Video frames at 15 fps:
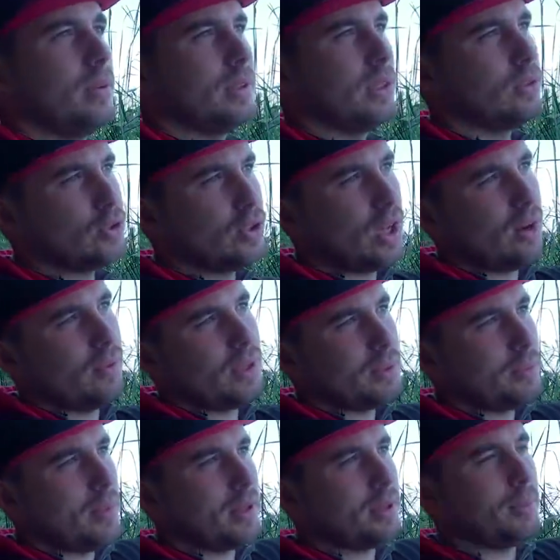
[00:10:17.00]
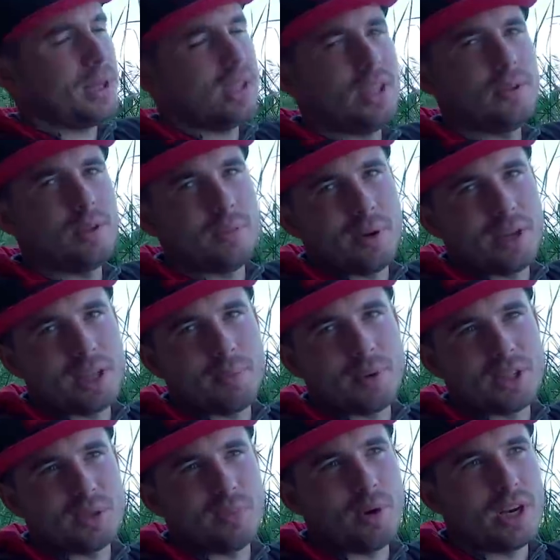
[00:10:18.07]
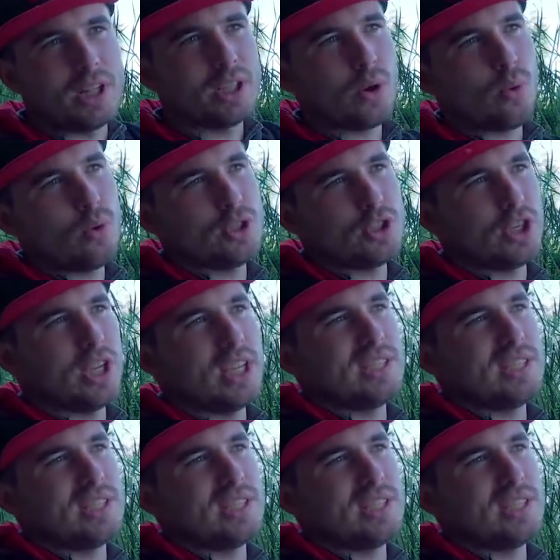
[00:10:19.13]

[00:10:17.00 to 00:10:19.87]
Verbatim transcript: Нужно в этот момент обратить внимание максимально на кончик.